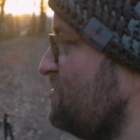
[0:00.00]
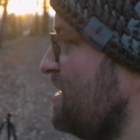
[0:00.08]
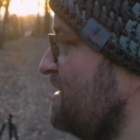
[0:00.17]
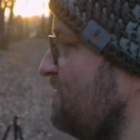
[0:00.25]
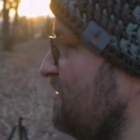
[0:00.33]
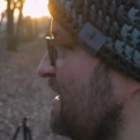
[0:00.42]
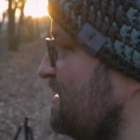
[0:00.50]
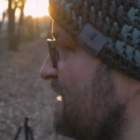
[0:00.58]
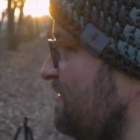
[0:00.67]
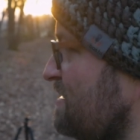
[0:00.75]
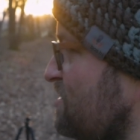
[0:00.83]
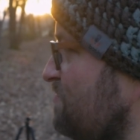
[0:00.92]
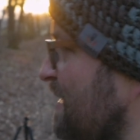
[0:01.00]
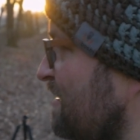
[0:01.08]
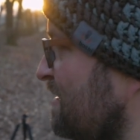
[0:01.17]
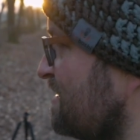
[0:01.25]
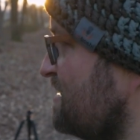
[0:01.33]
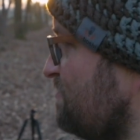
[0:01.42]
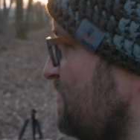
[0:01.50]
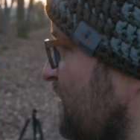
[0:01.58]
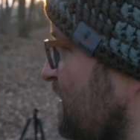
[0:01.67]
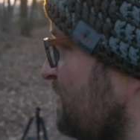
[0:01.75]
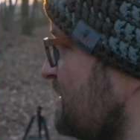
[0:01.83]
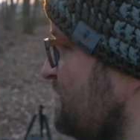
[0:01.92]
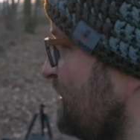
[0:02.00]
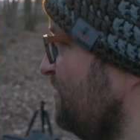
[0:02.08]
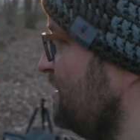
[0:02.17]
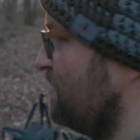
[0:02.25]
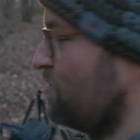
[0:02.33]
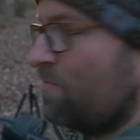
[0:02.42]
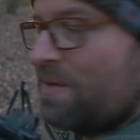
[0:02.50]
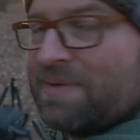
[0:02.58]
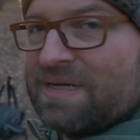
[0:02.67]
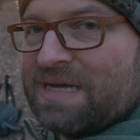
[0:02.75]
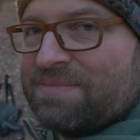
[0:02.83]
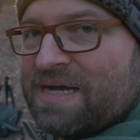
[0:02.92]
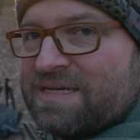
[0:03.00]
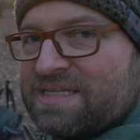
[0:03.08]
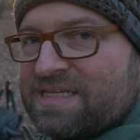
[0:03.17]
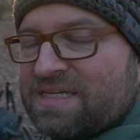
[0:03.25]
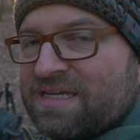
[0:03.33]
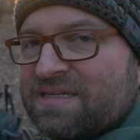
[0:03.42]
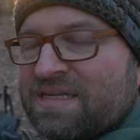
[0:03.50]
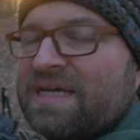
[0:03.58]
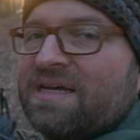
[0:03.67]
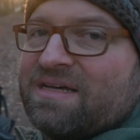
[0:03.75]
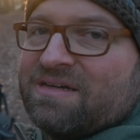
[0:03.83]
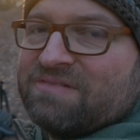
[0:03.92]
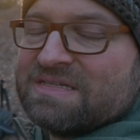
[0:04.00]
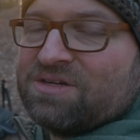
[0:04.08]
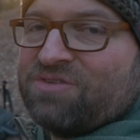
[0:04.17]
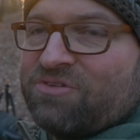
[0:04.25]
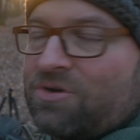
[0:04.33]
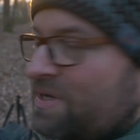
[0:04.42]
wahrscheinlich vielleicht teilweise spannend. Da sieht man auch irgendwie ziemlich viele Blumen, aber da kann man halt nicht hingehen, was auch voll